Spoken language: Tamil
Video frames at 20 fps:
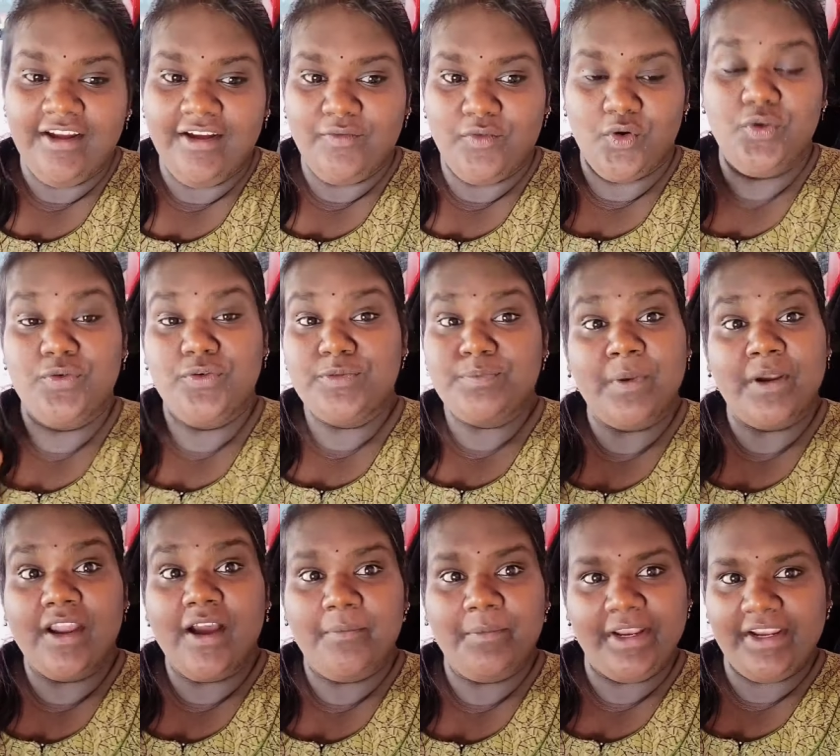ஃபோன் யூஸ்
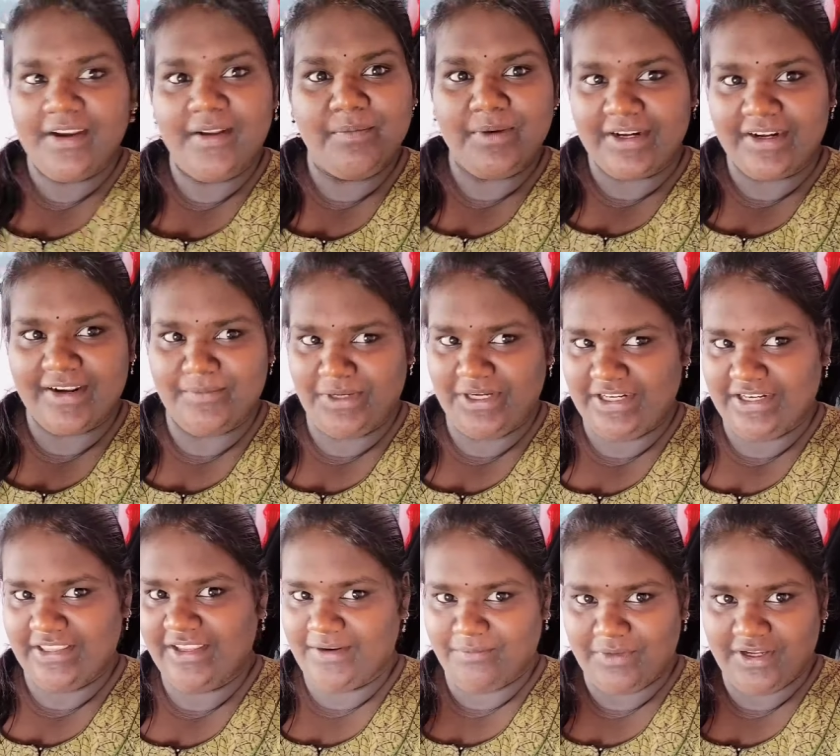பண்ணாமல் என்னென்ன பண்ணுறேன்
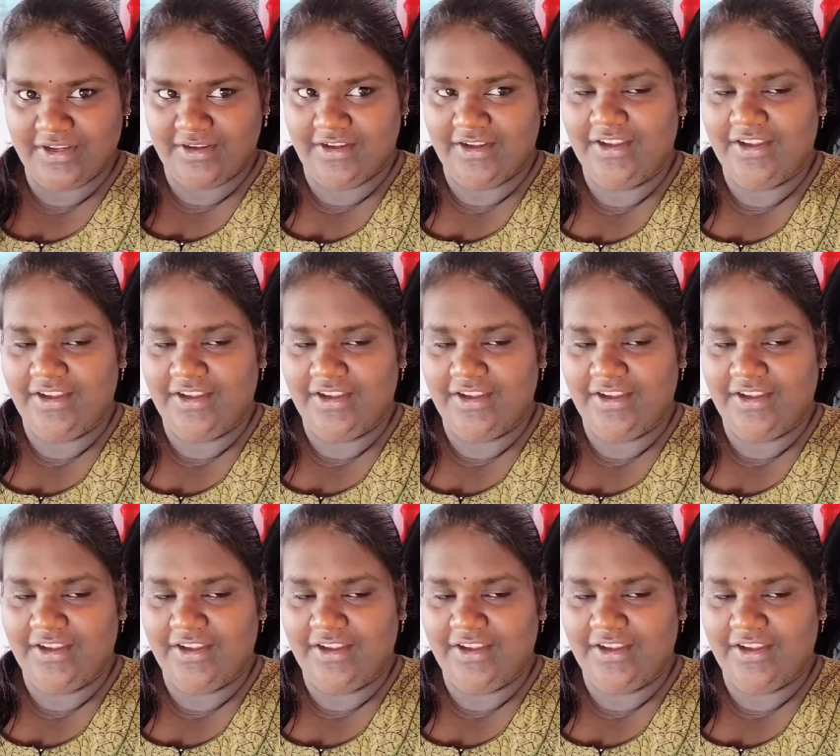அப்படின்றத நம்ம